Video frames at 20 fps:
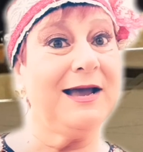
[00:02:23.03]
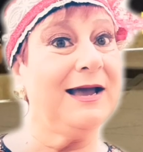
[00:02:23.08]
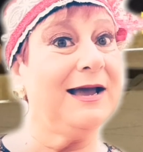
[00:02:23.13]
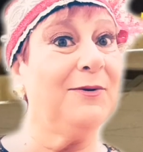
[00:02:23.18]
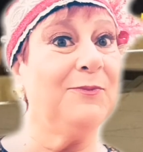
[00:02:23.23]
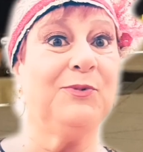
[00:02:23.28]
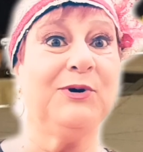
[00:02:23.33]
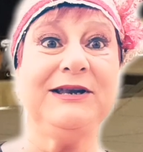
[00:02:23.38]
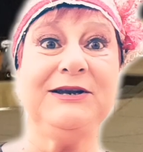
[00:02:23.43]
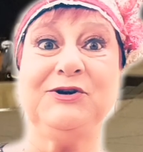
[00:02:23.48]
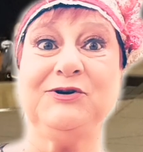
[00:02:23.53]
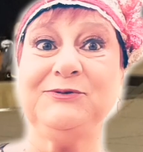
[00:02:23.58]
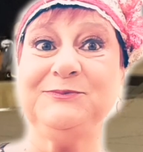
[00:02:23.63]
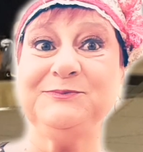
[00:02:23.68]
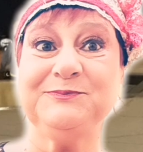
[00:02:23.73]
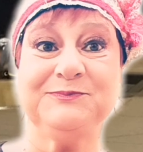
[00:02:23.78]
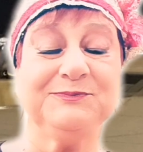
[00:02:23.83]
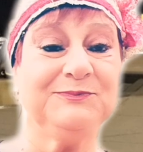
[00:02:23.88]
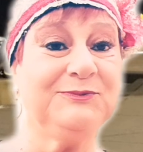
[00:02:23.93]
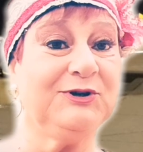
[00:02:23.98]
Pues
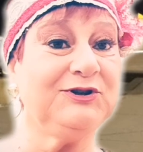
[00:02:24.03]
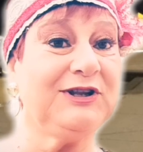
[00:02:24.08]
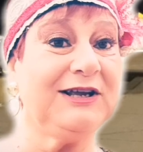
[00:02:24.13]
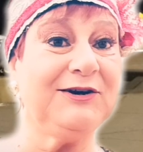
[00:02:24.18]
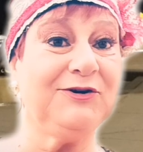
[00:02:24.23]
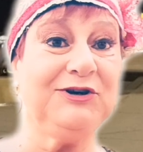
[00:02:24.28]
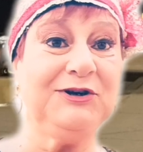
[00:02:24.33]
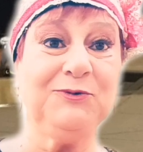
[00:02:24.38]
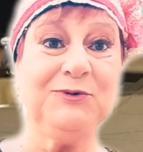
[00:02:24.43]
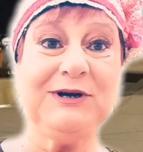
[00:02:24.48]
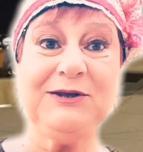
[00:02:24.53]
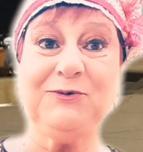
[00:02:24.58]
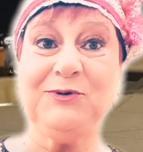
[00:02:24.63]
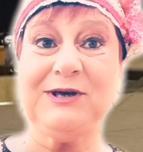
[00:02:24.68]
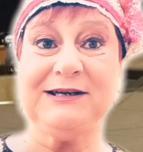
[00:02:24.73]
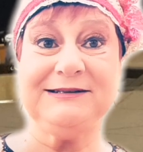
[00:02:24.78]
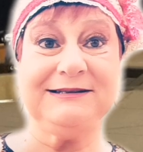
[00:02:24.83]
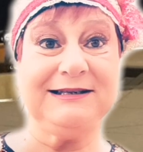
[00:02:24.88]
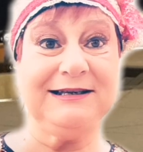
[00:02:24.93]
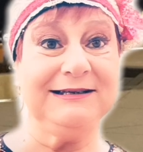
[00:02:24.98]
no. No tengo ningún
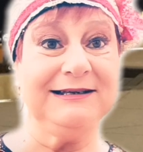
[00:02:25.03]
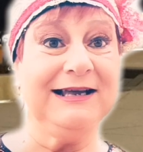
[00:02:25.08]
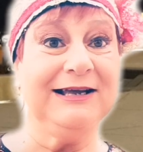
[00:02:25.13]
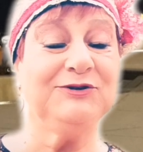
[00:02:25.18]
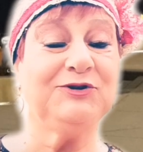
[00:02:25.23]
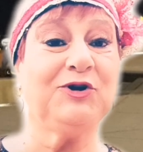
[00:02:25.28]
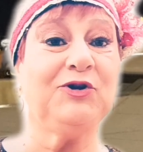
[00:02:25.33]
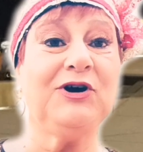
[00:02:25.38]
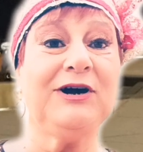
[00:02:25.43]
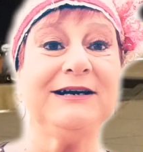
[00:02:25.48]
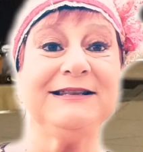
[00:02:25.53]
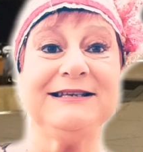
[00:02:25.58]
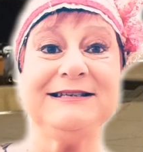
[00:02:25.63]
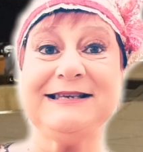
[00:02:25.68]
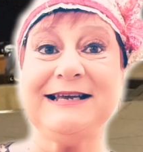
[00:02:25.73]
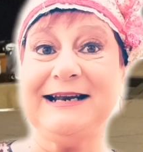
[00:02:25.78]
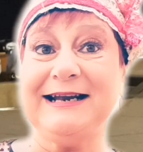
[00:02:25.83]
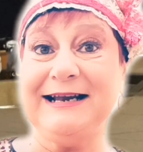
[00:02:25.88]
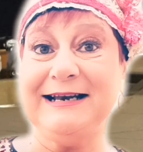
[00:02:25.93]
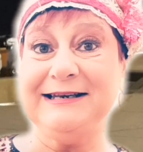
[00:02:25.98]
ayudante, todo es
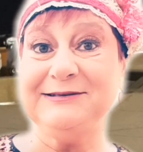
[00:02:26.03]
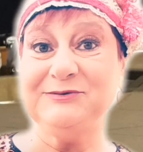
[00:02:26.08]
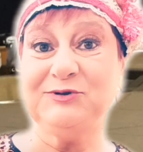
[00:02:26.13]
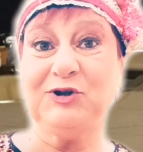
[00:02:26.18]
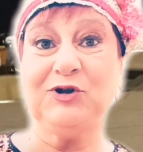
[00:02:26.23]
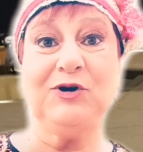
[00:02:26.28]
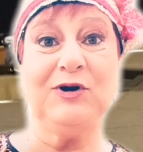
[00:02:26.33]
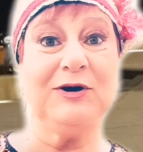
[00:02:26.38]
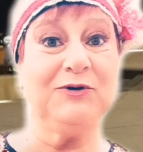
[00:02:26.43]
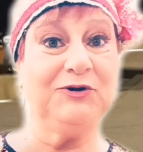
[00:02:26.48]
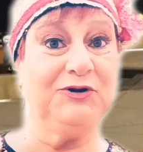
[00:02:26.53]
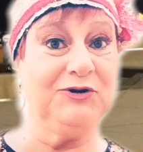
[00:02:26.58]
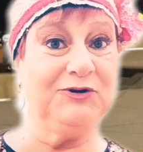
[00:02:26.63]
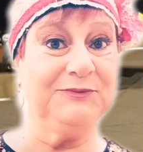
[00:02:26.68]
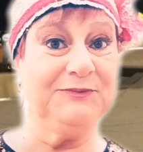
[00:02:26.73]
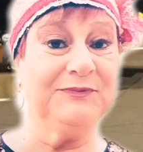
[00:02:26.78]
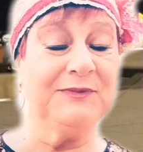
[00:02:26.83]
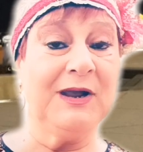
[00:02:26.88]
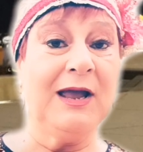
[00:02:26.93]
artesanal, todo lo hago yo.